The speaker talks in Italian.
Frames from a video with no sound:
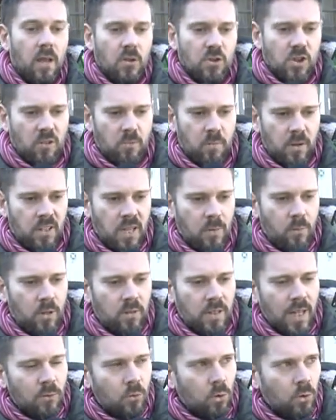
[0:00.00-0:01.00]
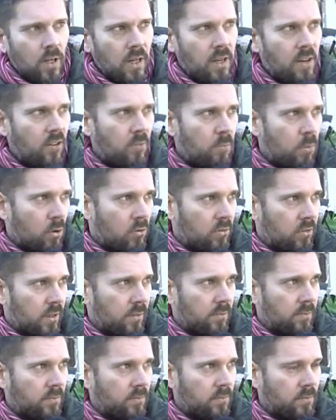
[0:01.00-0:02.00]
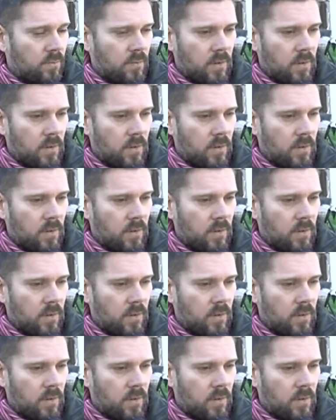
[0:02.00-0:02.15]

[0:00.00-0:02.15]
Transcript: Ci aspettiamo intanto delle risposte